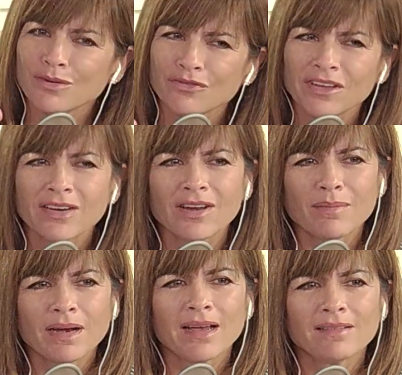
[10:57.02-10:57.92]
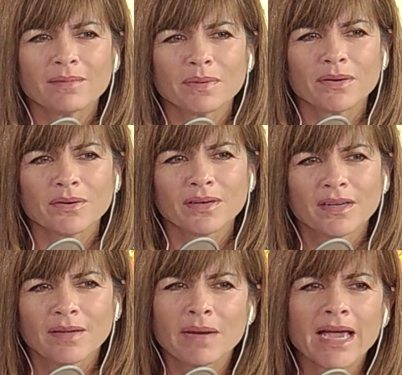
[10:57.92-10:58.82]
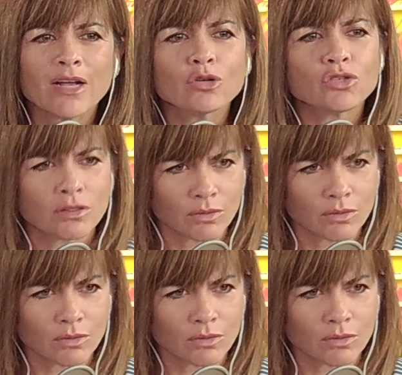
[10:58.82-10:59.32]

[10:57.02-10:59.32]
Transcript: fino la palabra, pero más exclusivo.